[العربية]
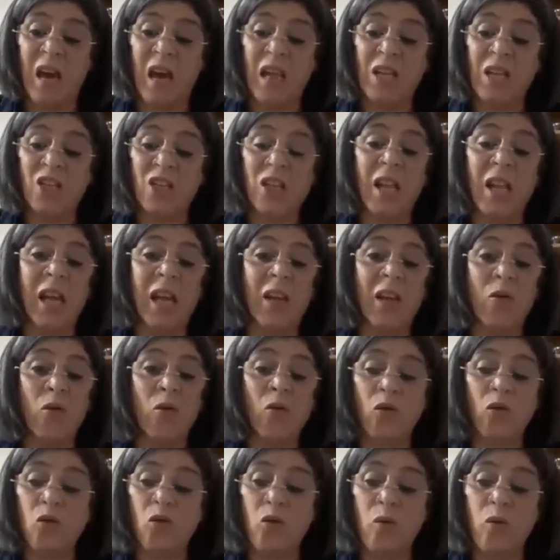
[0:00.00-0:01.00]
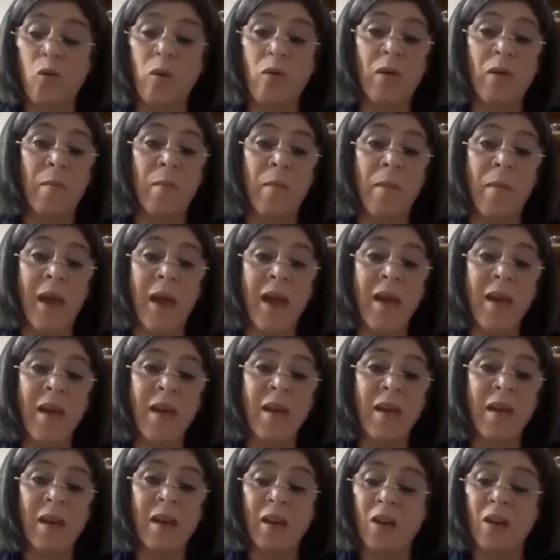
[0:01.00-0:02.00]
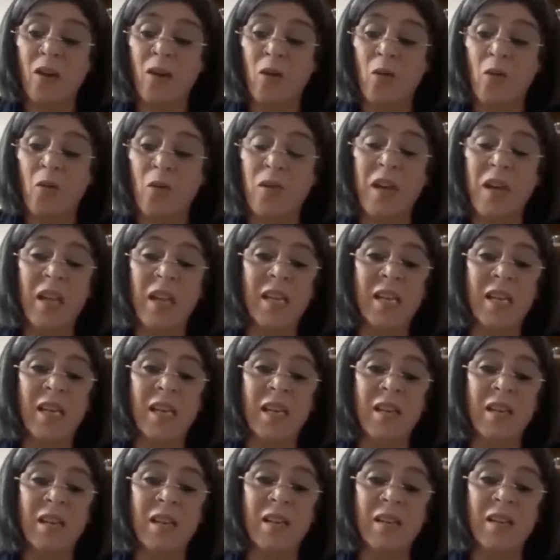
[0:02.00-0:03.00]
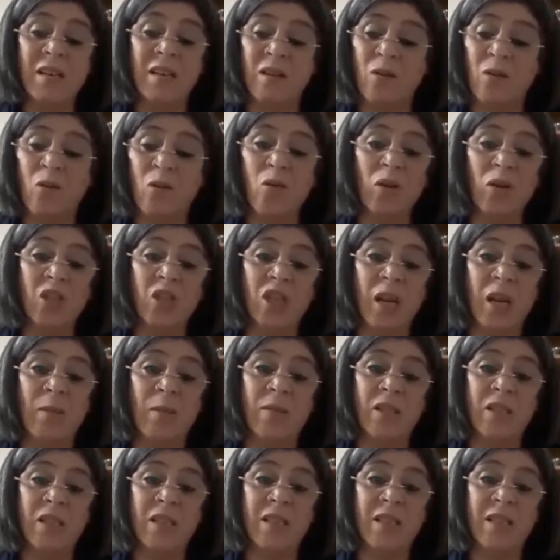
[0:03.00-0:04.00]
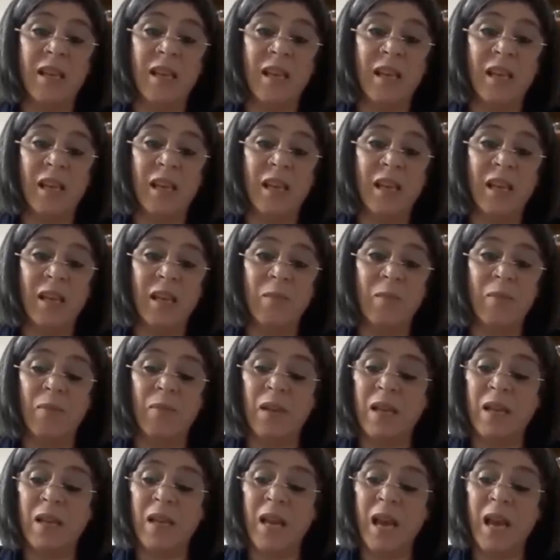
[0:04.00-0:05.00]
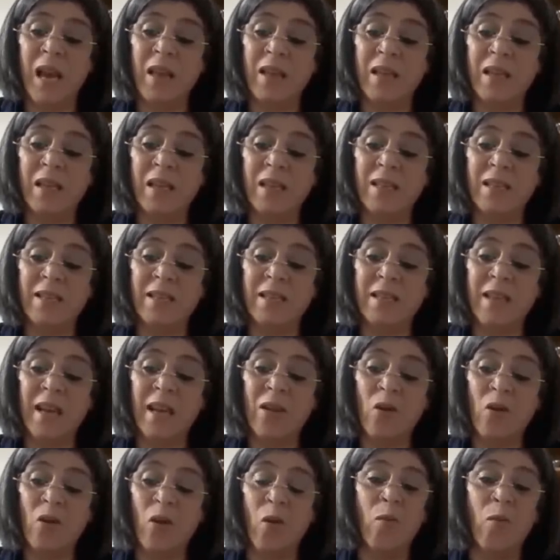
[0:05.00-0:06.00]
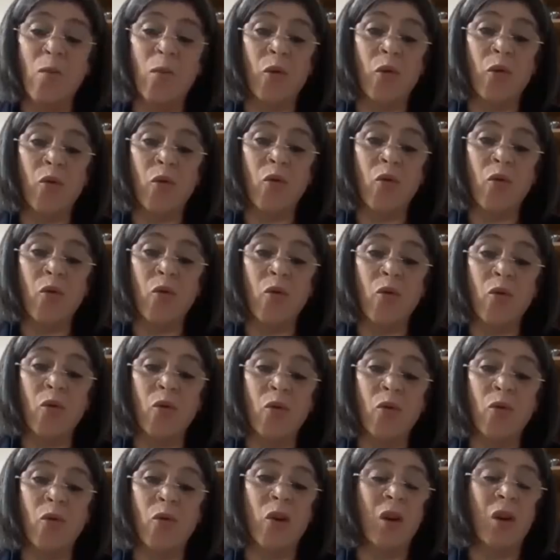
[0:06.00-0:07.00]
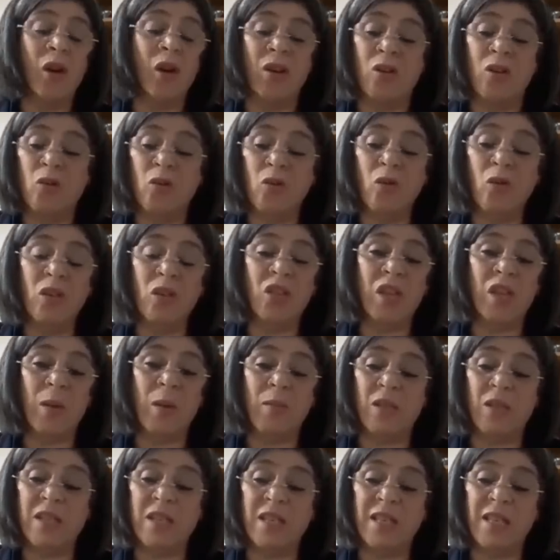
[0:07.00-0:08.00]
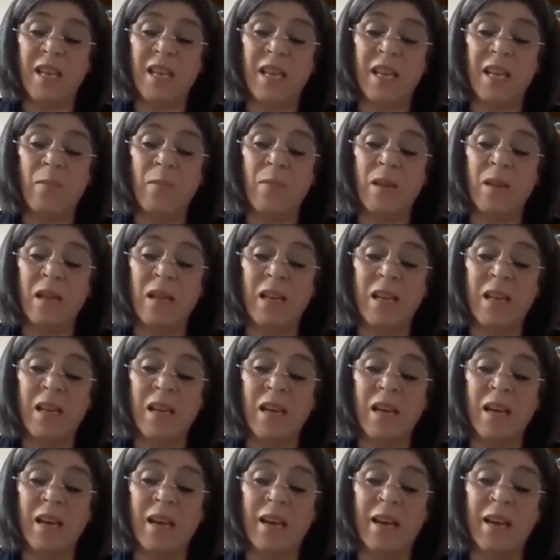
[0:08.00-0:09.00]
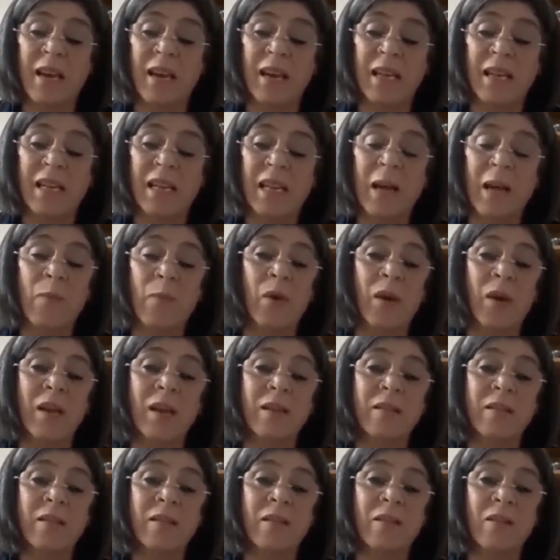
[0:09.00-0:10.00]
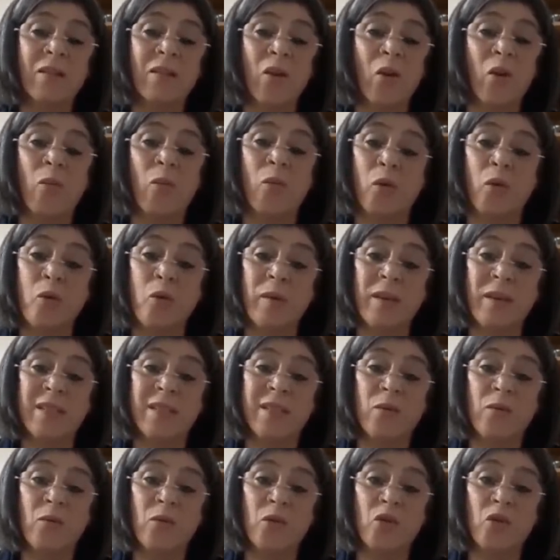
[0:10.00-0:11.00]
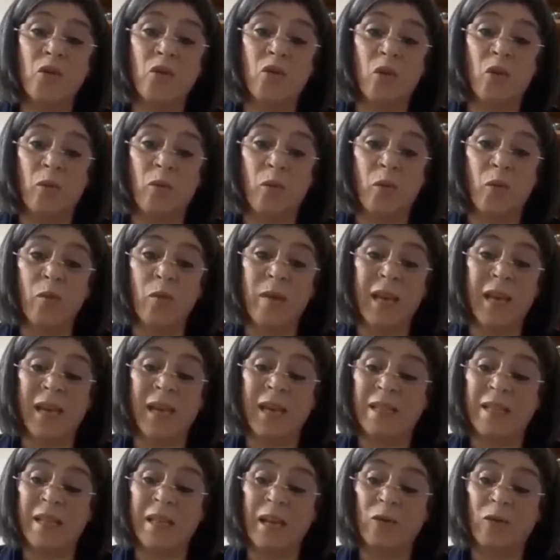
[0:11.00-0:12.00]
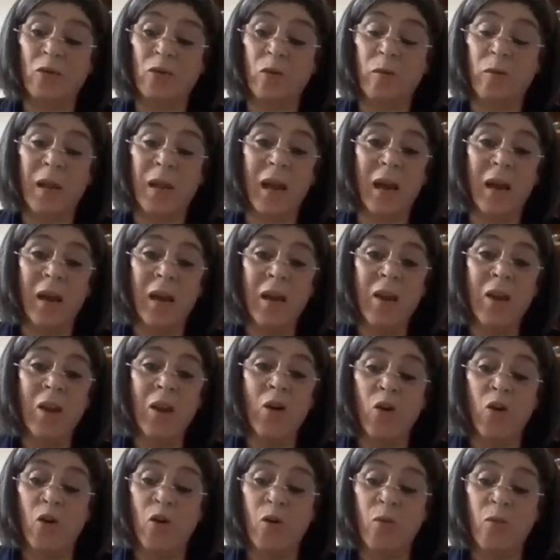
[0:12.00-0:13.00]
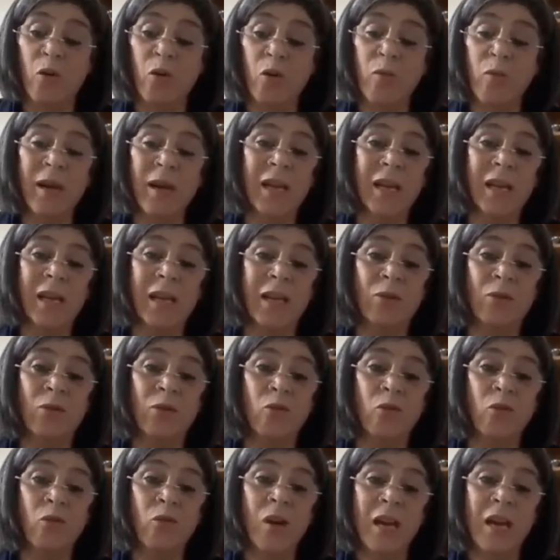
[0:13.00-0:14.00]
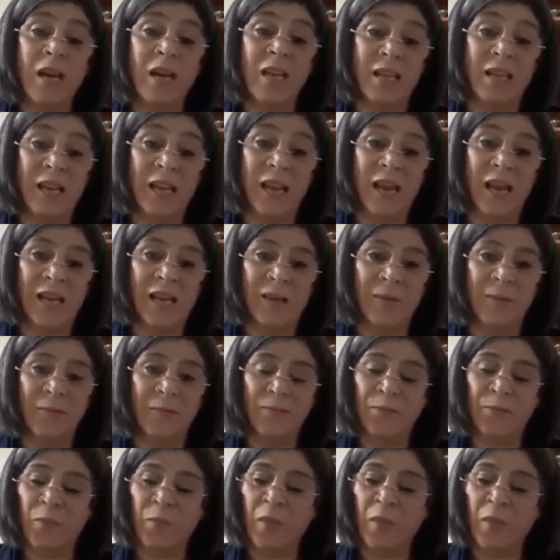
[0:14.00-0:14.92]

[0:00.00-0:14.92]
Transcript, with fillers: على راه يقول هو ويماه وثانيا نقول للشعب الجزائري بلي هذا الانسان عمره آه، نقول للشعب الجزائري بلي آه، علي لابوينت عمره ما تزوج عمره ما كانت عنده امراه وعمره ما كان عنده ذراري